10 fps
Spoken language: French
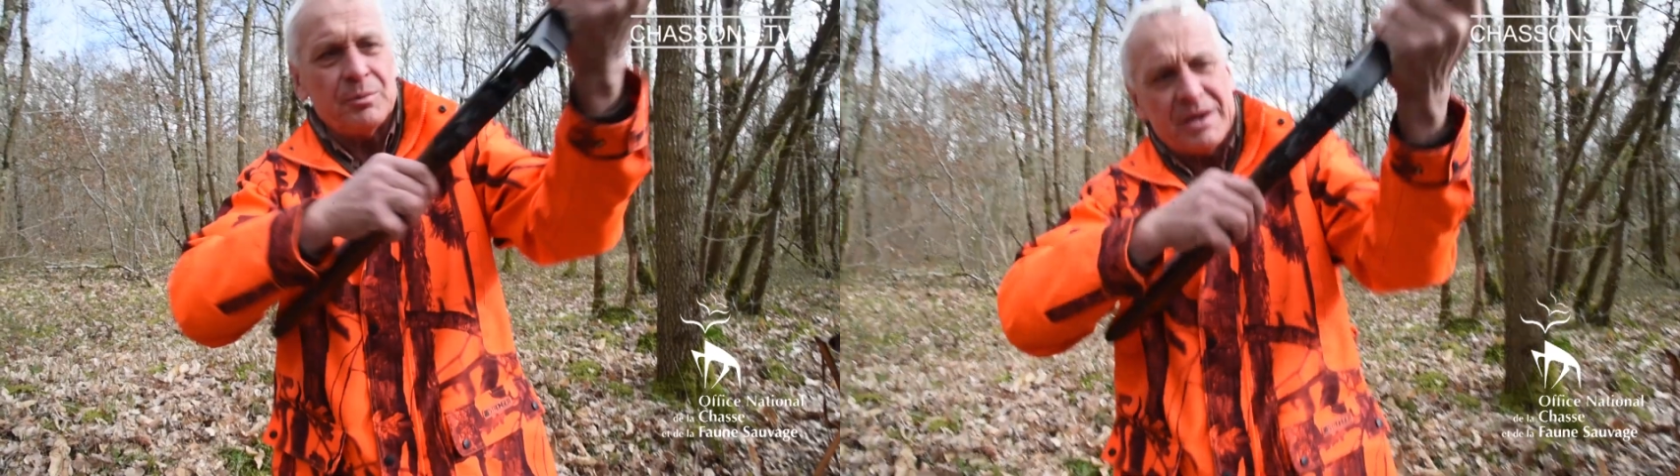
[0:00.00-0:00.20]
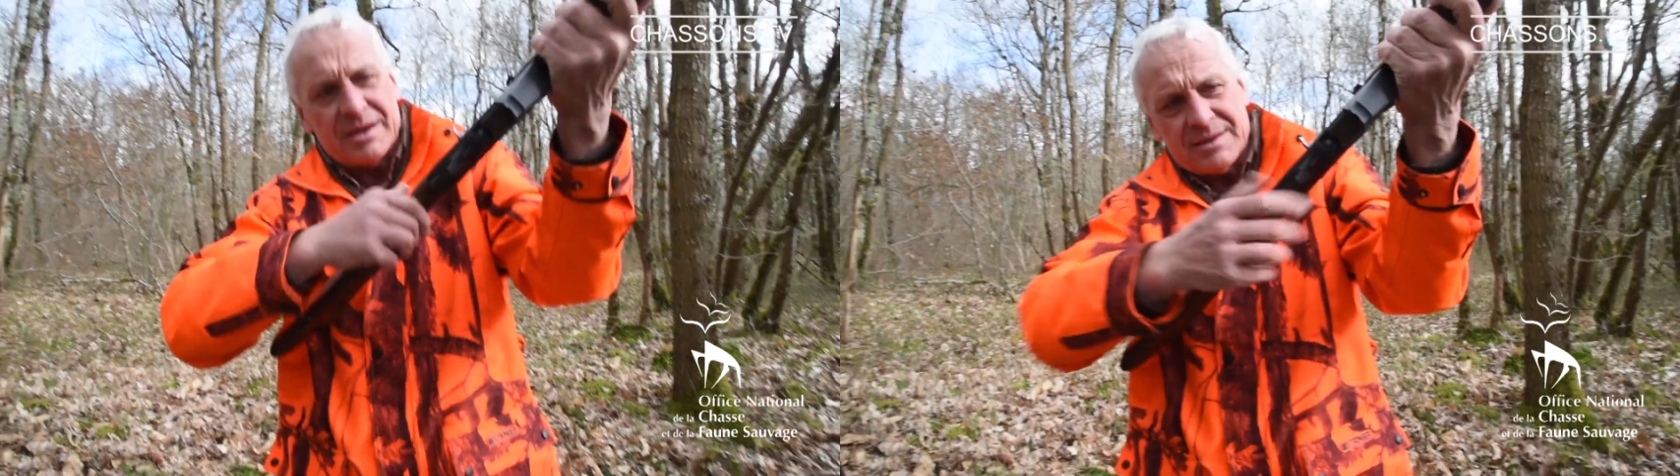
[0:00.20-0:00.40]
au
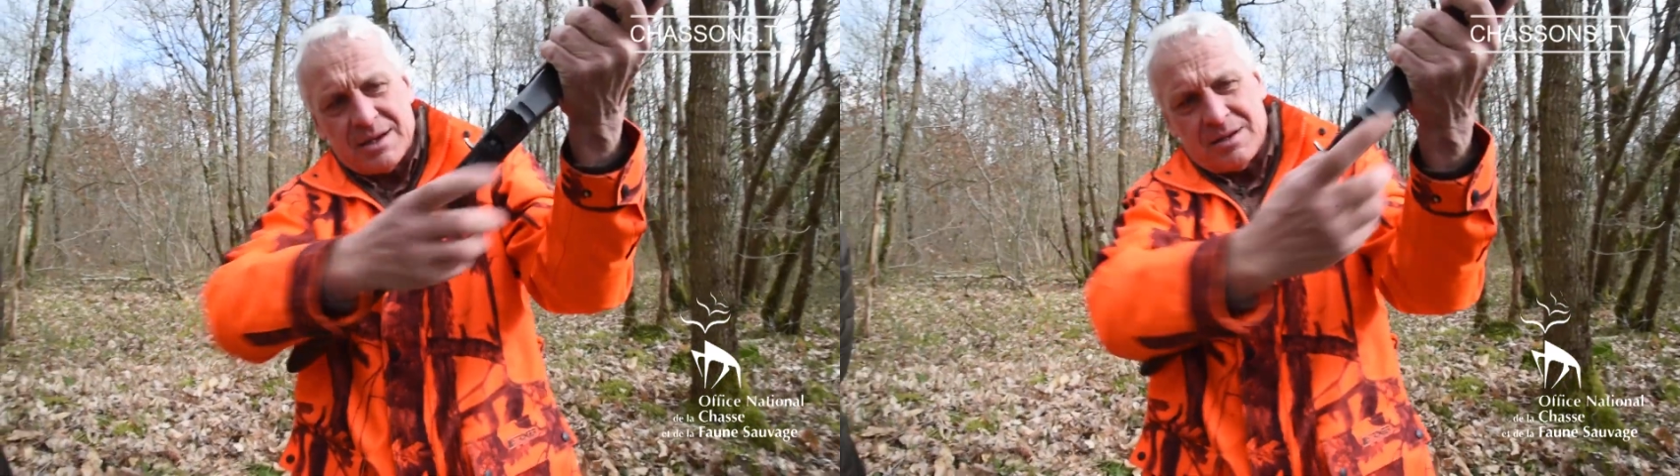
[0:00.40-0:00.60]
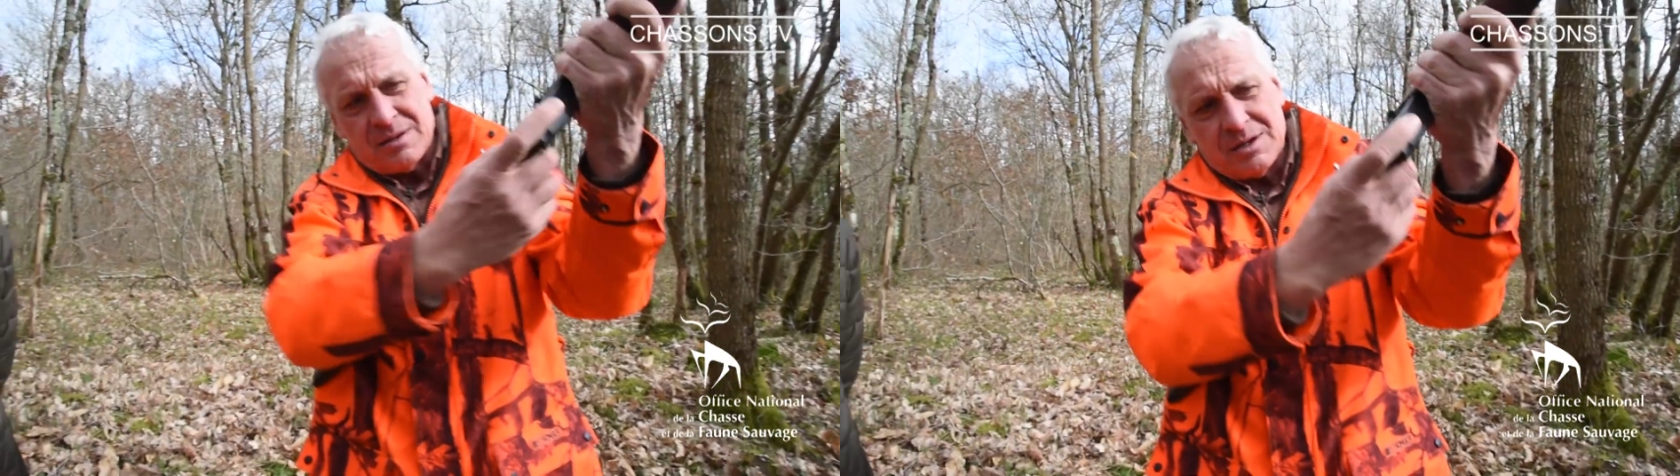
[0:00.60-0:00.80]

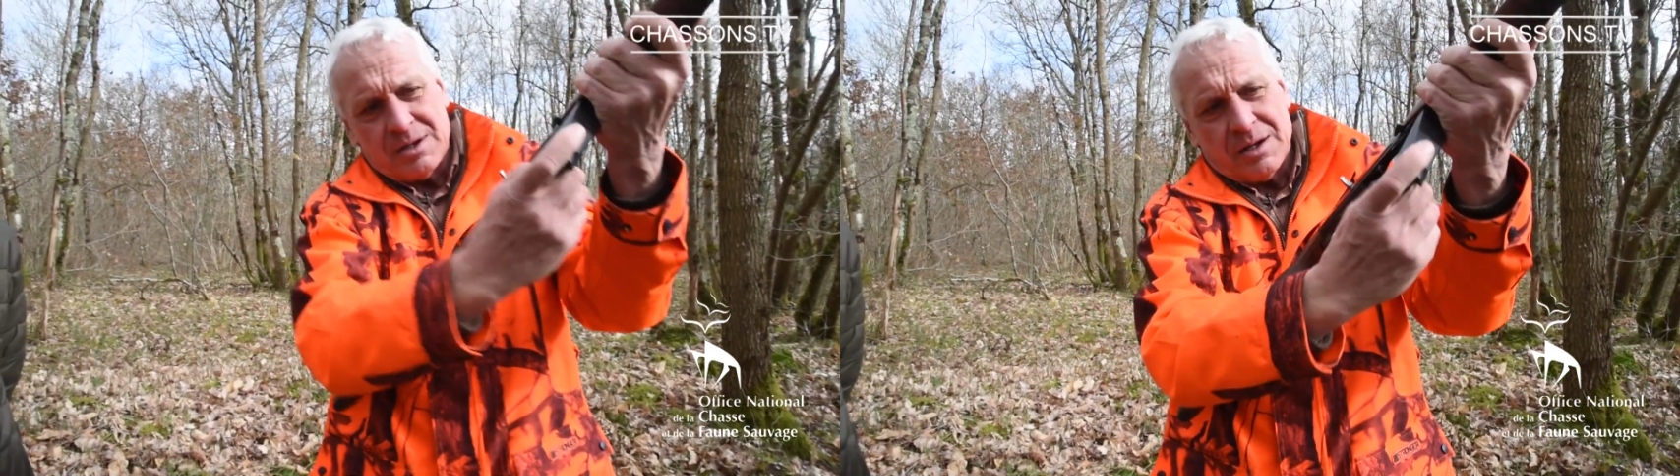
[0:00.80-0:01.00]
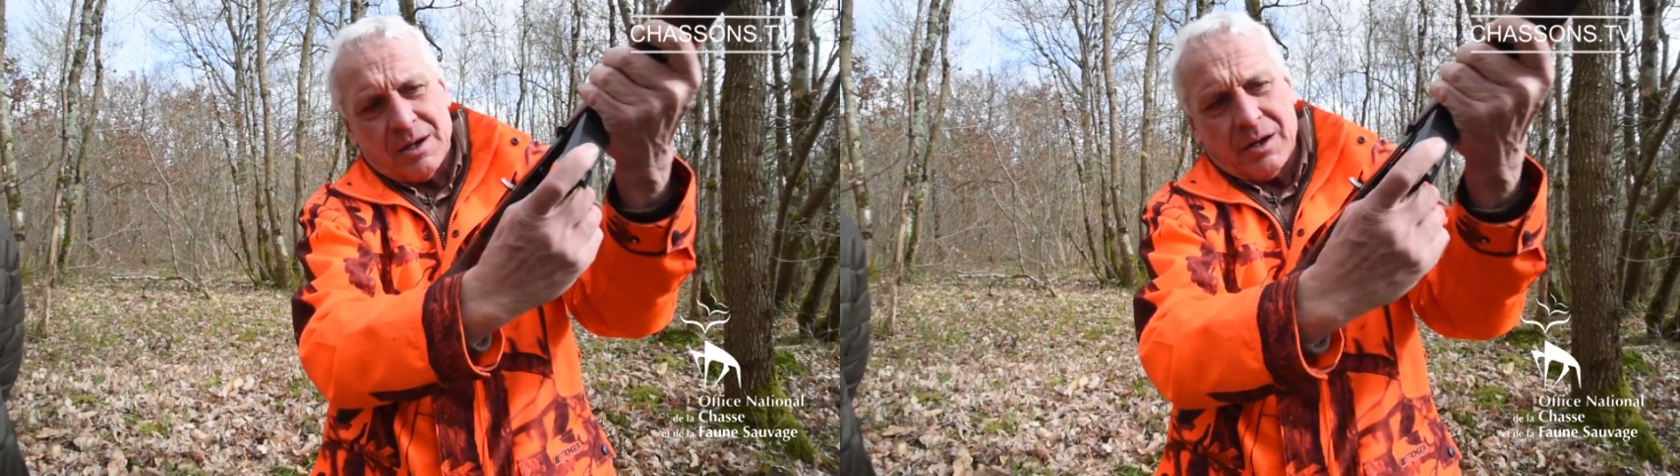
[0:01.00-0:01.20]
magasin,
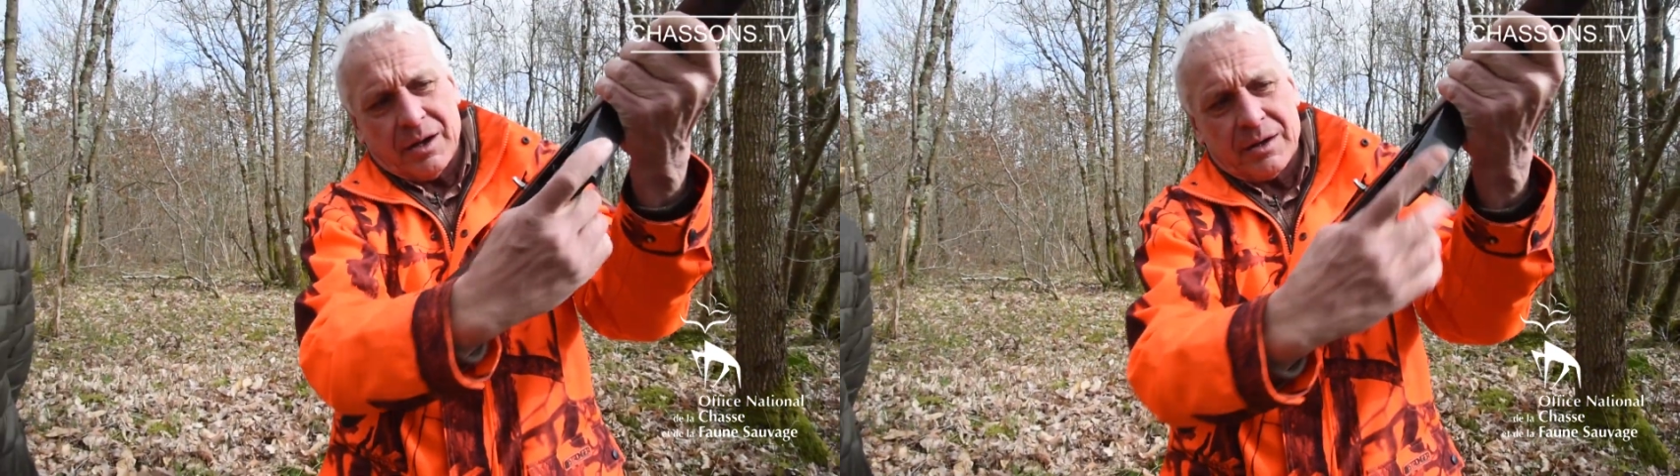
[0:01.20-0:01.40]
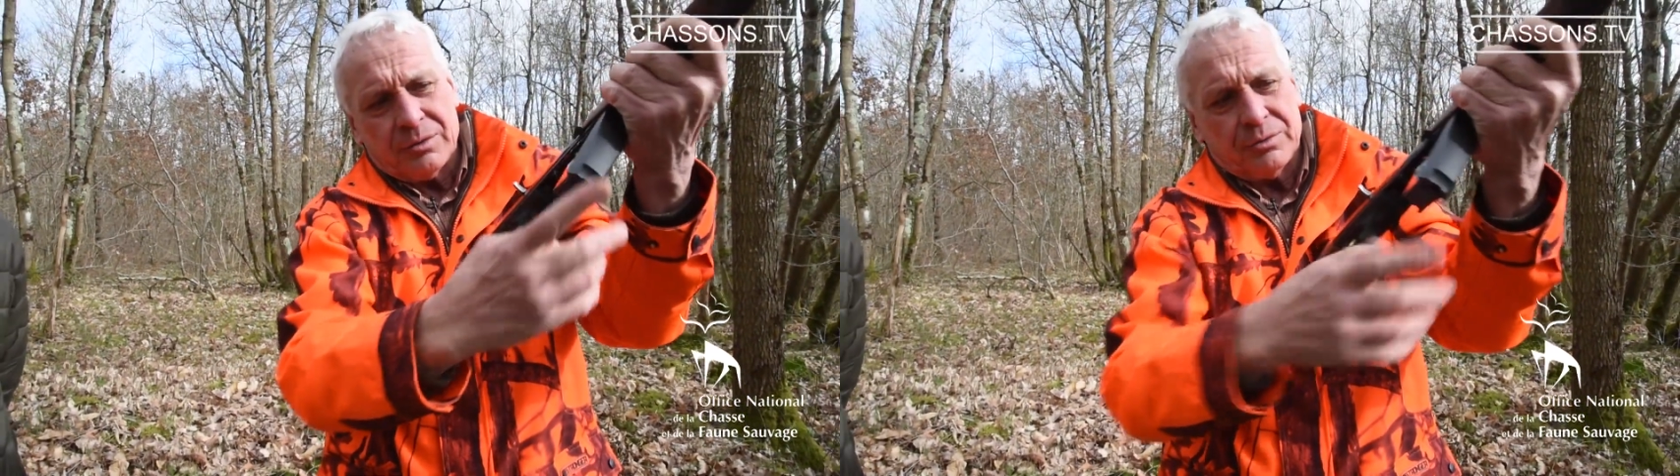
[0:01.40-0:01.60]

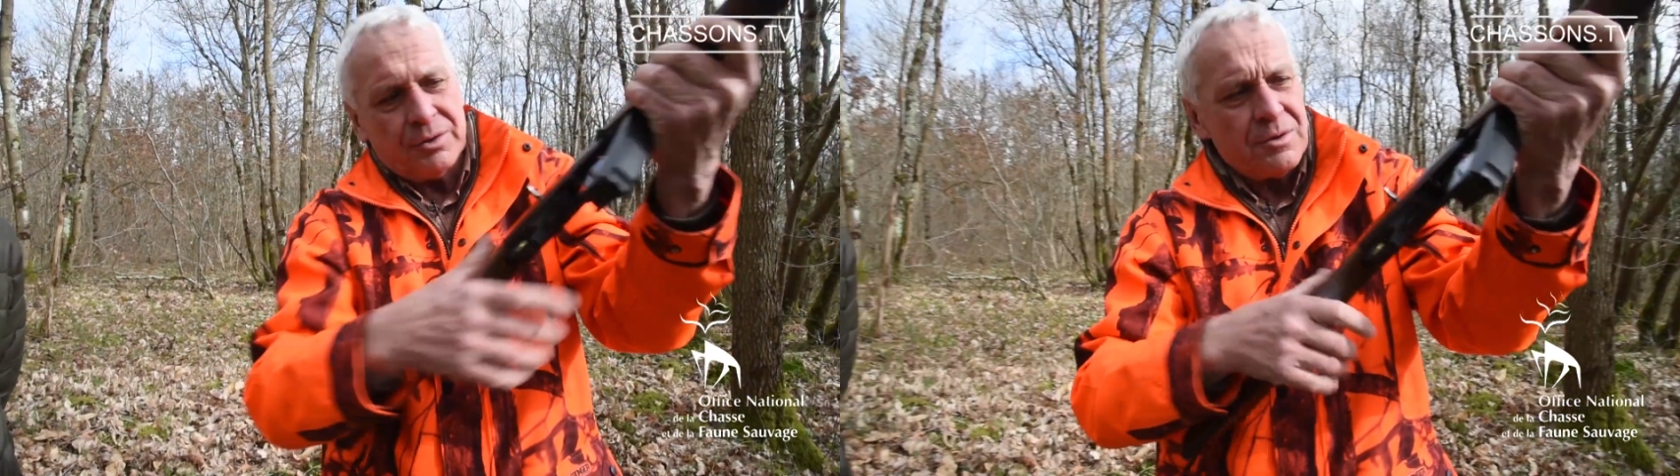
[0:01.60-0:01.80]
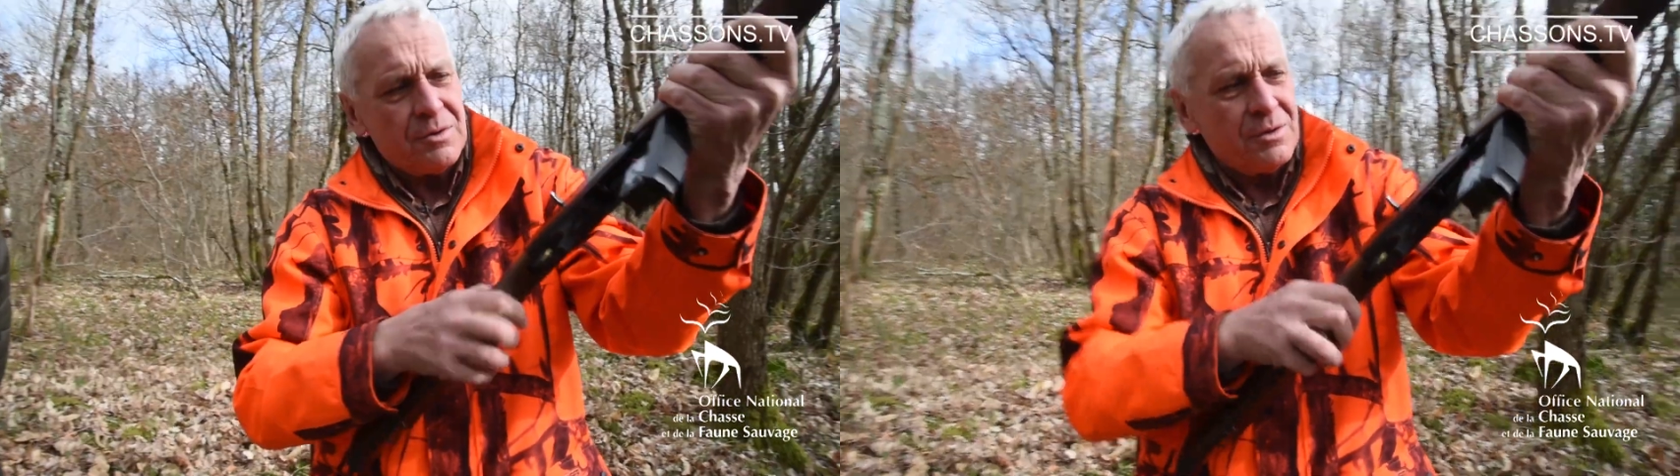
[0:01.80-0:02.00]
rien
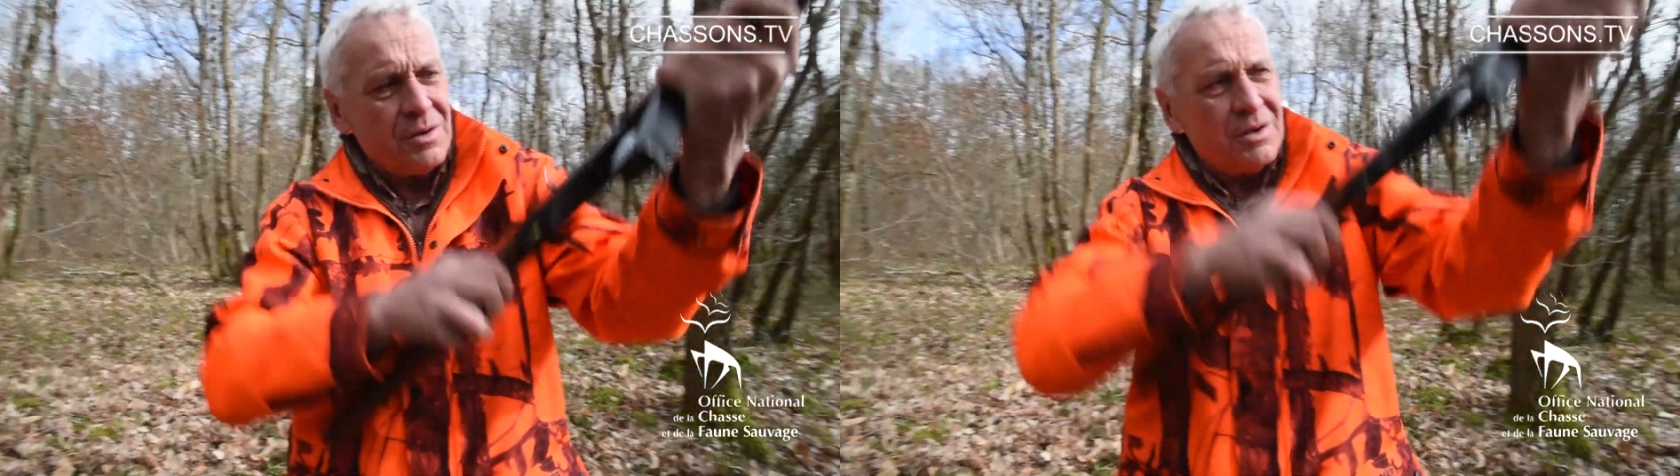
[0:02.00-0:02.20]
dedans,